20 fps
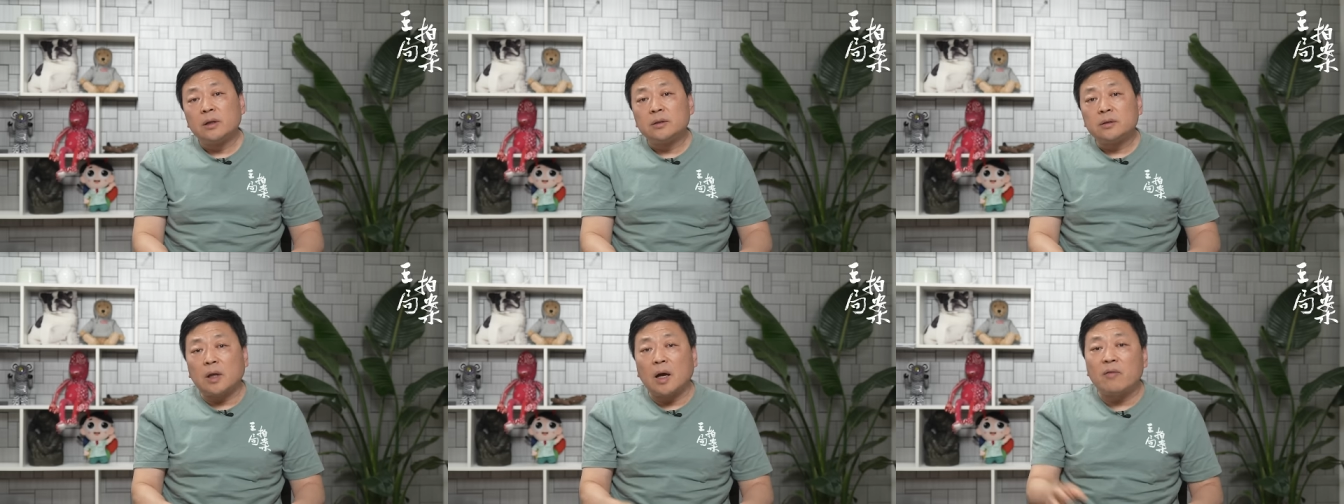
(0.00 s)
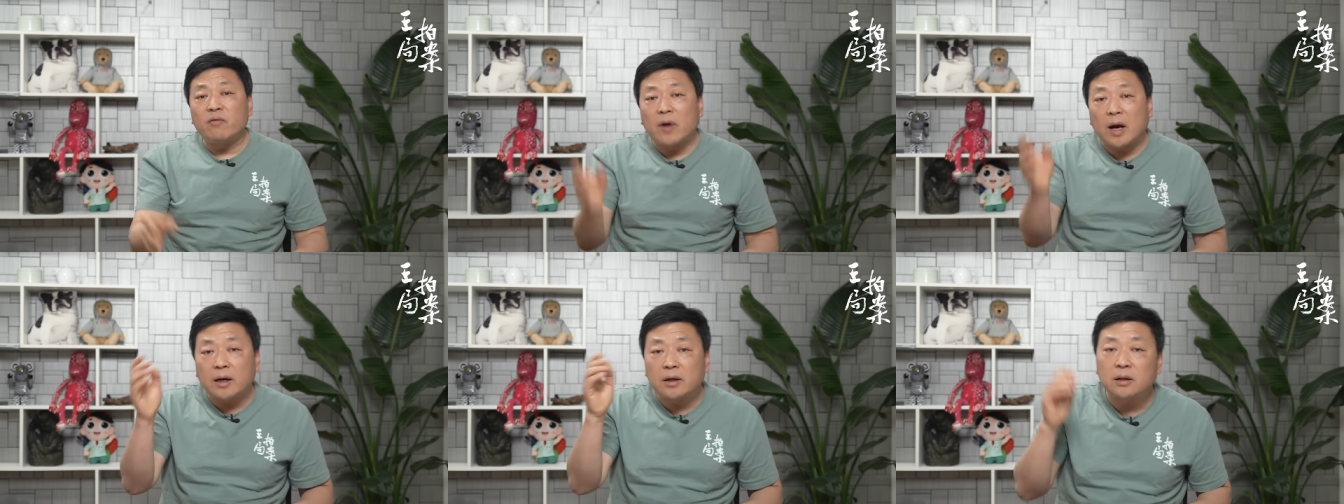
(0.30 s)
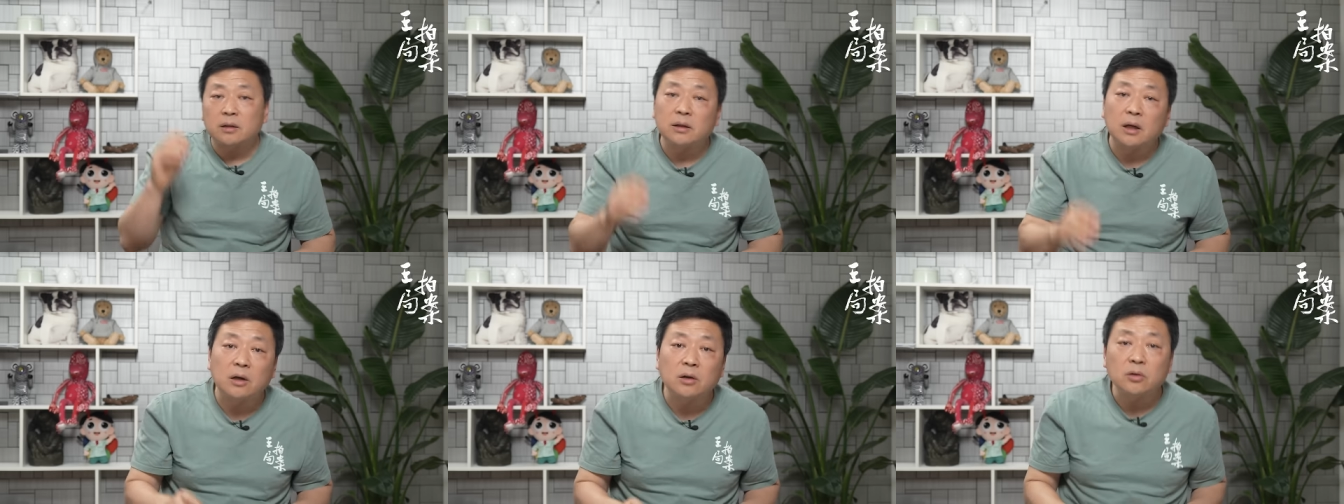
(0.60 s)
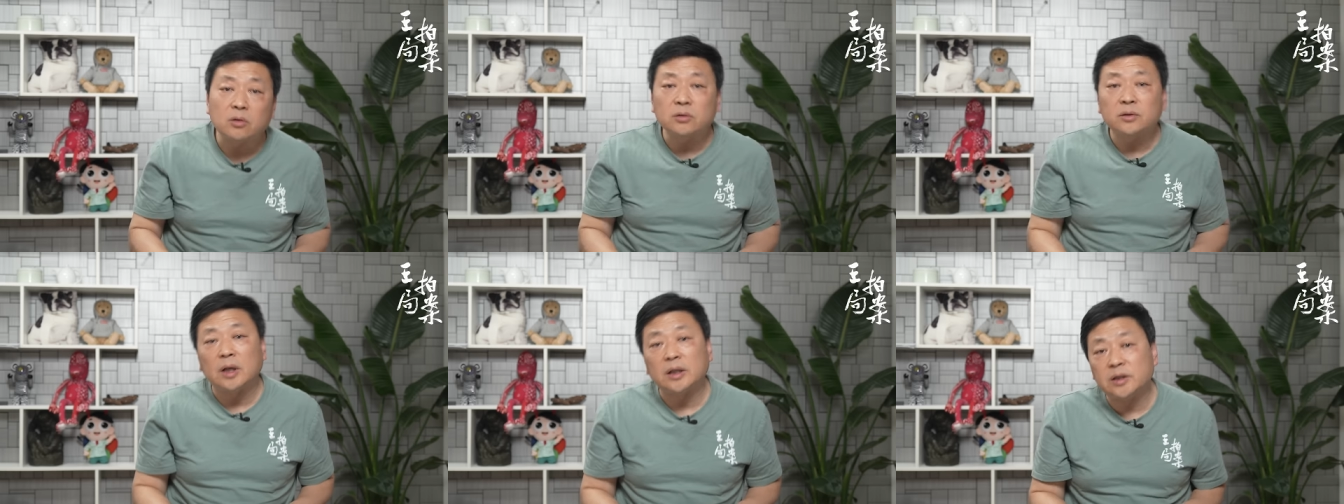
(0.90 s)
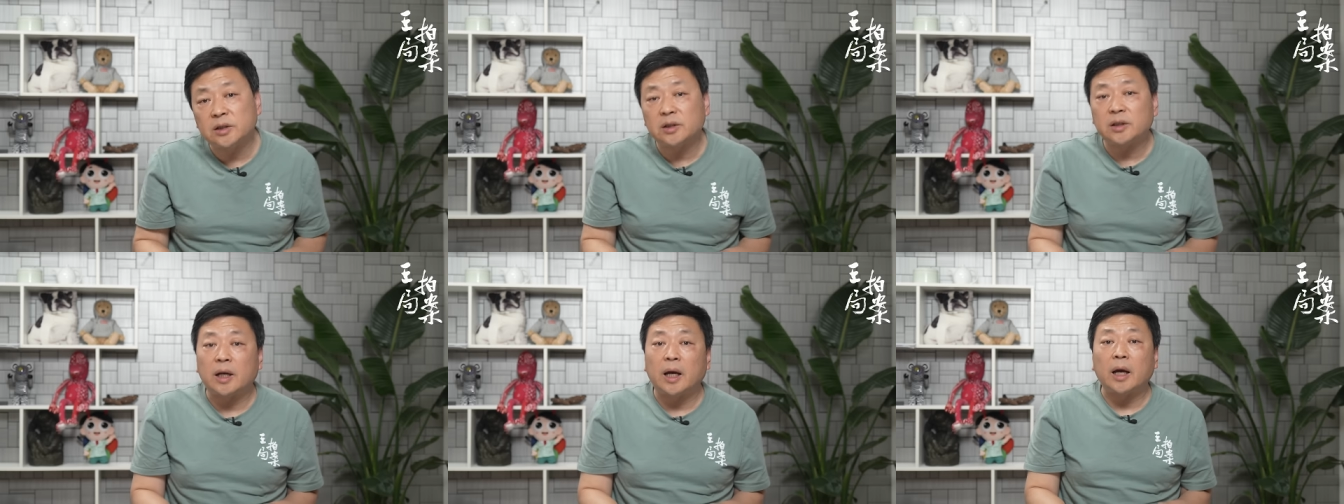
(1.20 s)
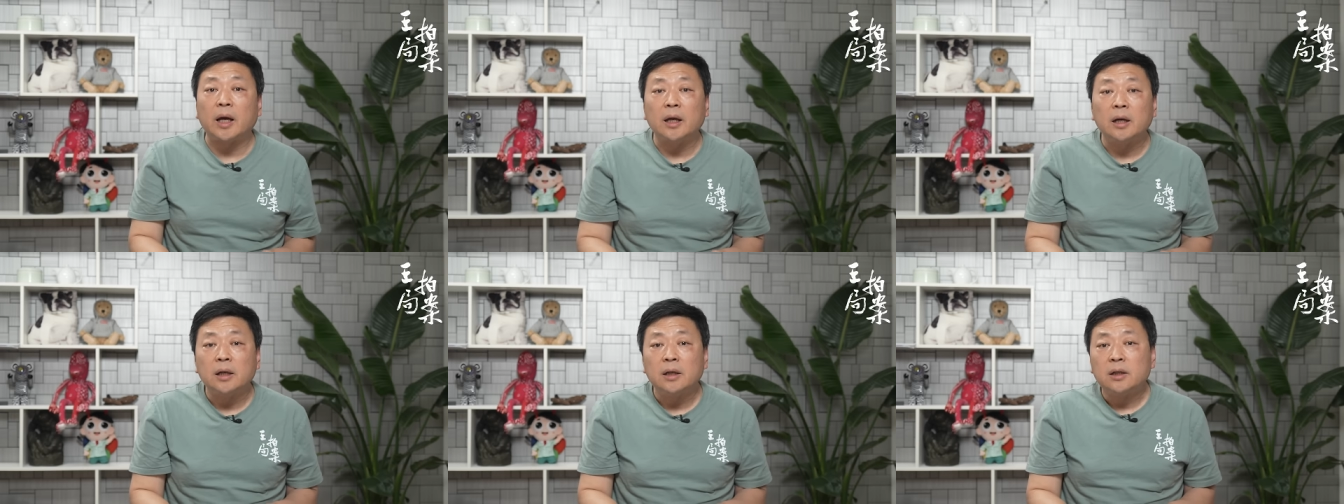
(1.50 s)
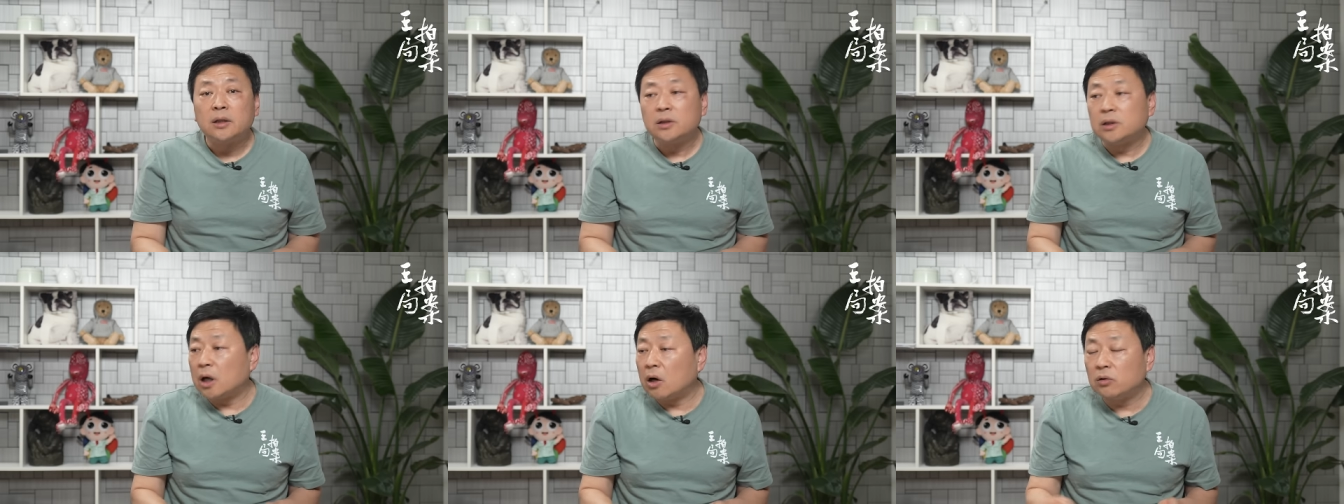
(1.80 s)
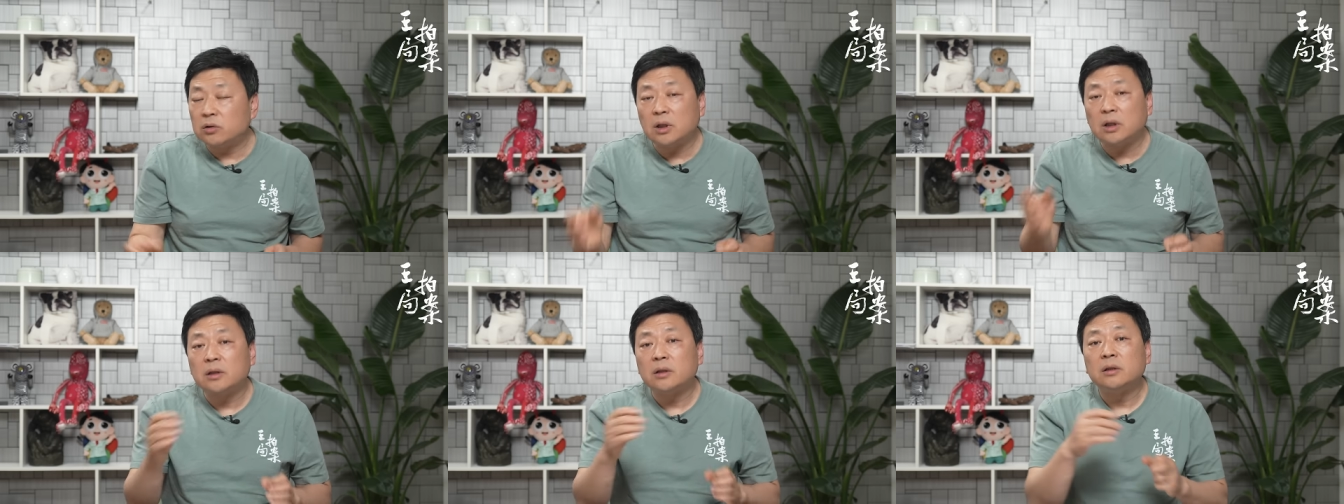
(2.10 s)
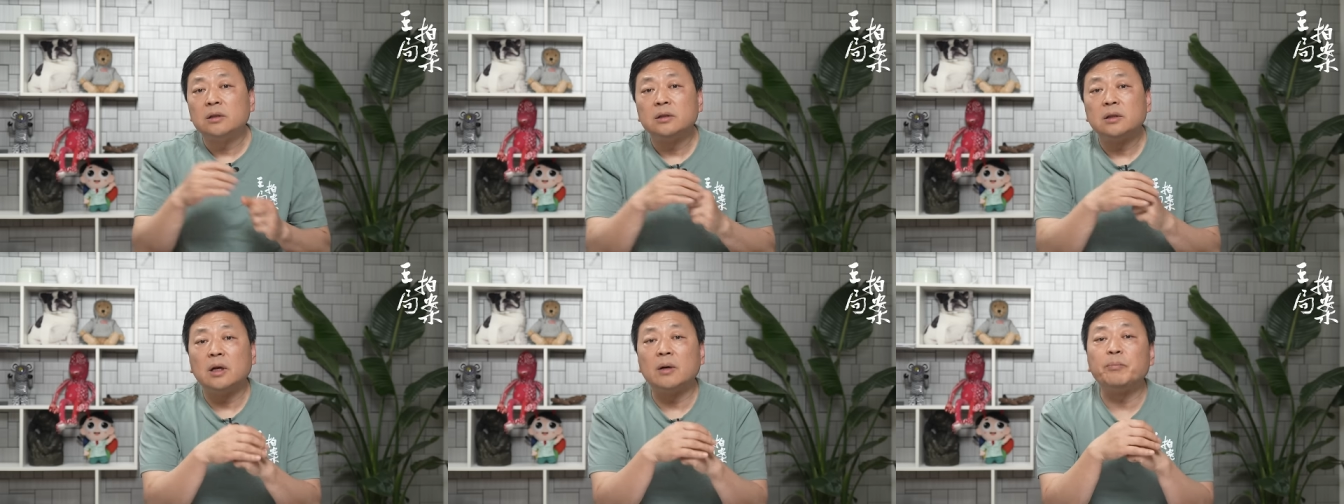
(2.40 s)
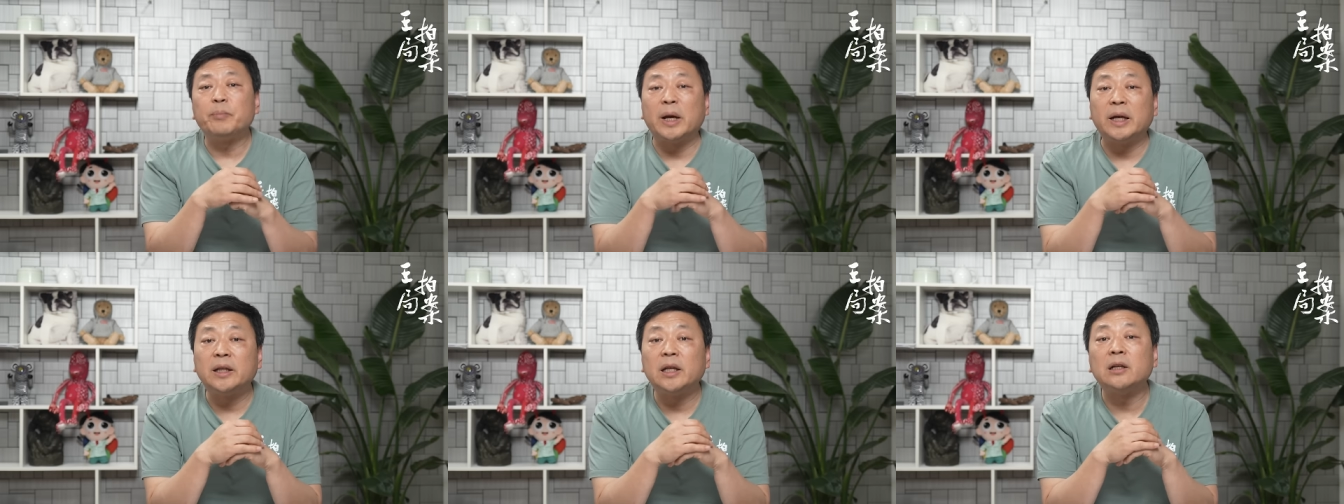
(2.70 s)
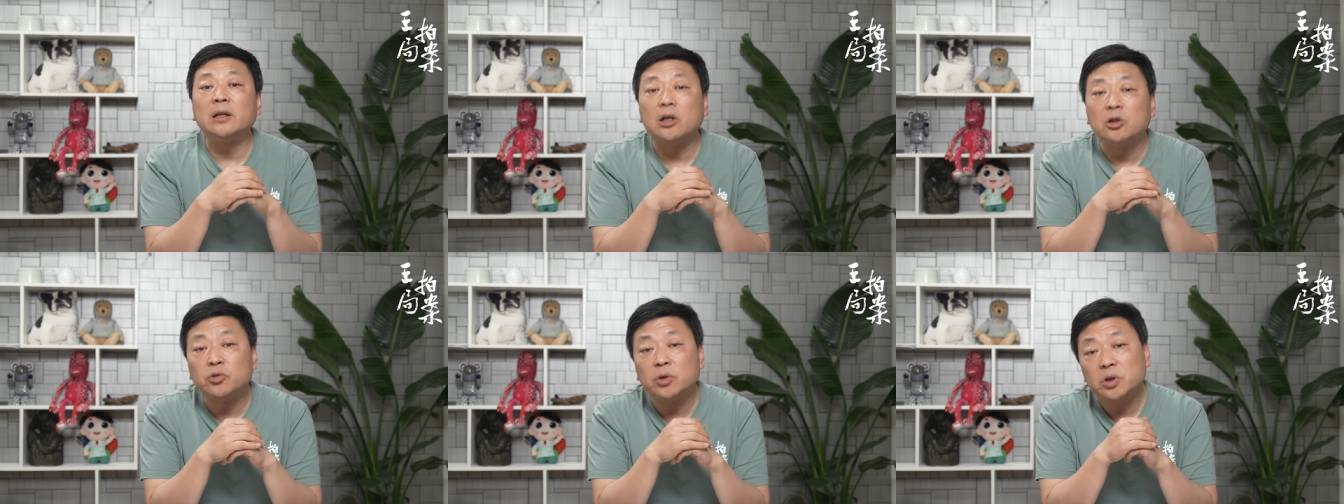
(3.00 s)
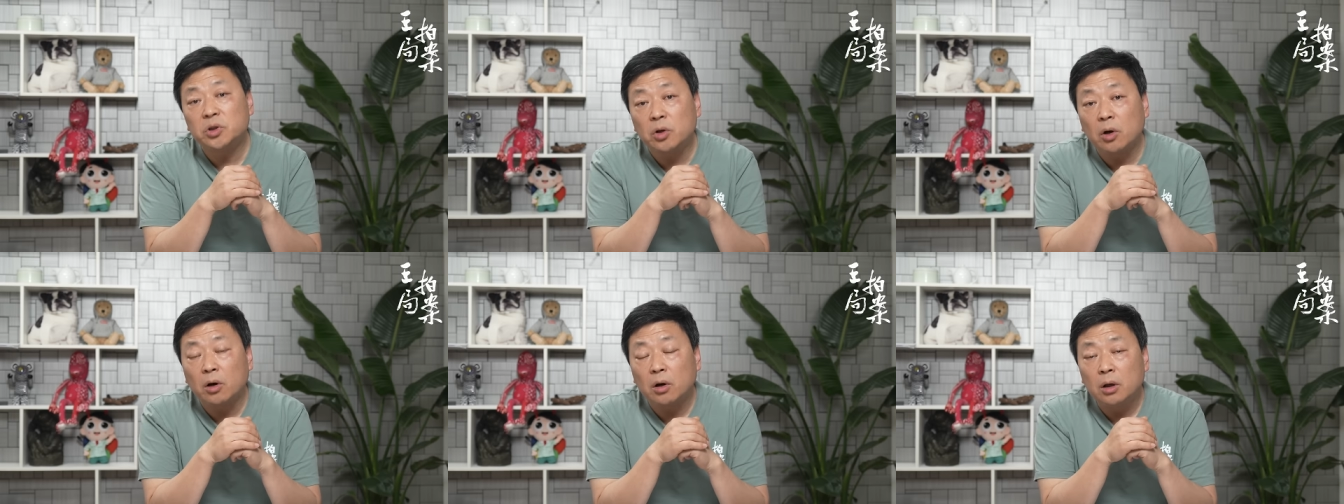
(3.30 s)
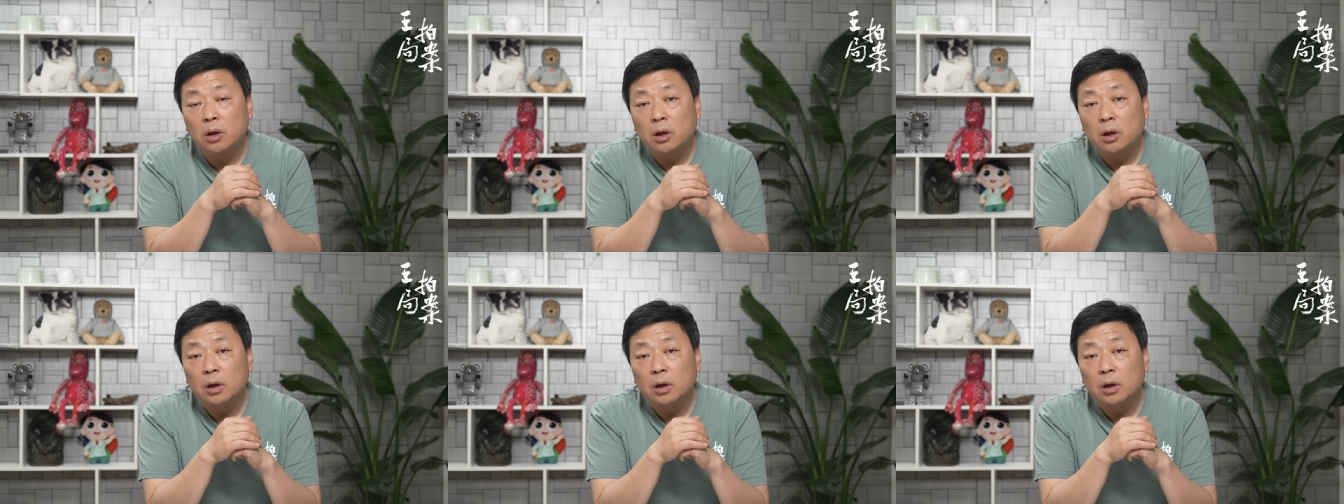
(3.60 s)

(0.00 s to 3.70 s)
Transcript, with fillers: 他晚上他他起来，然后呢，他白天他睡觉。